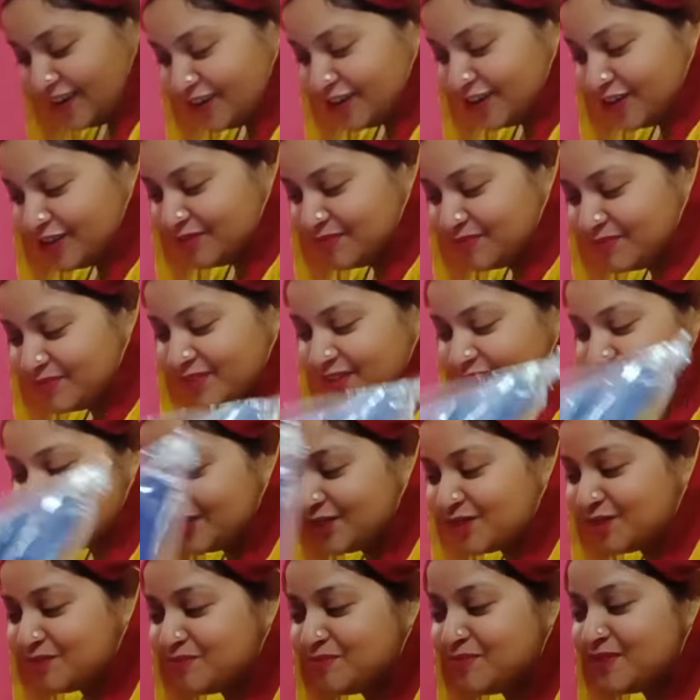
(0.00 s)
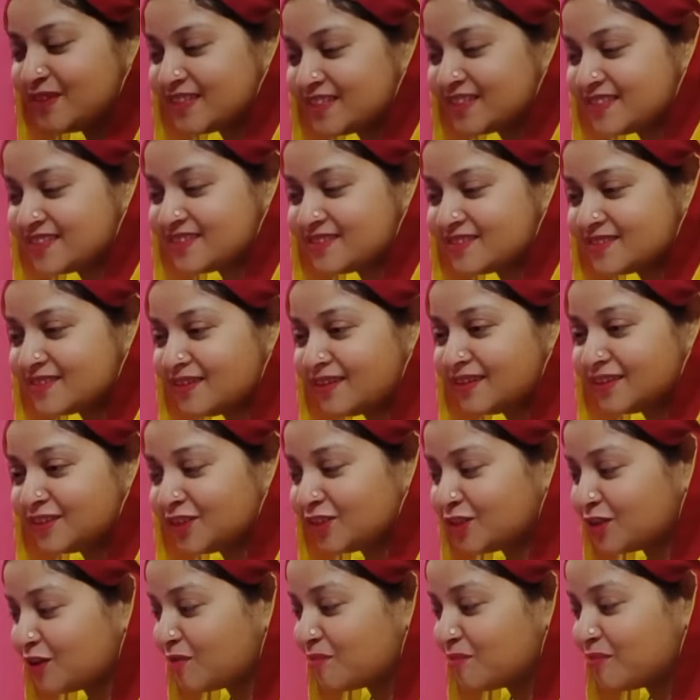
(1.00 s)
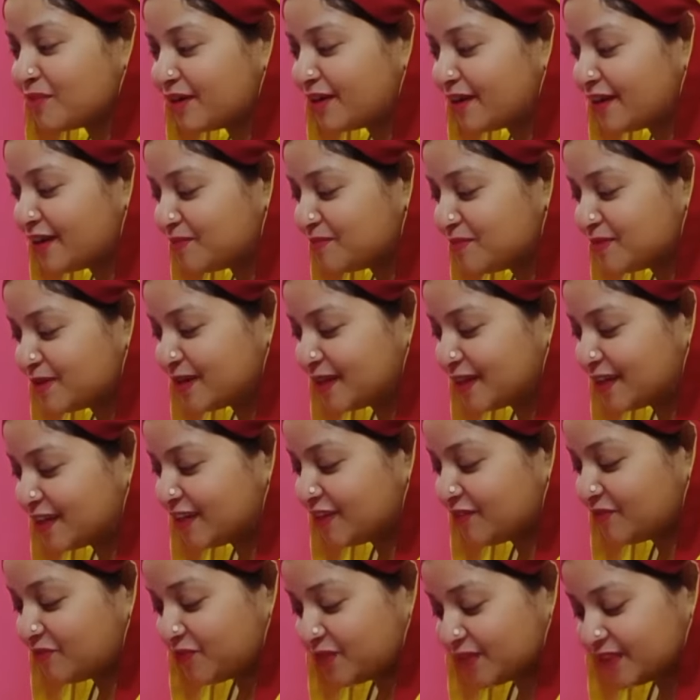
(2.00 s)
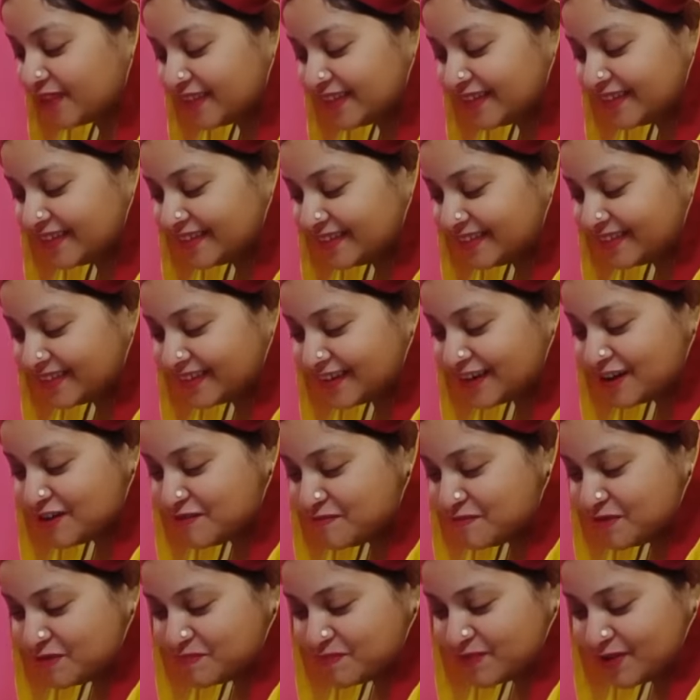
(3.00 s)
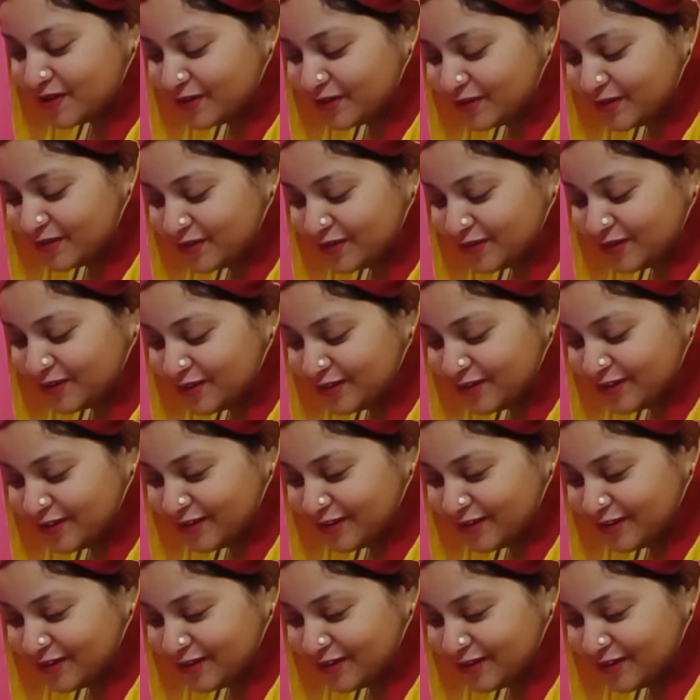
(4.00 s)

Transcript: कोई मेरा बच्चा तो बड़ा बड़ा गिफ्ट देने लगा है मम्मा को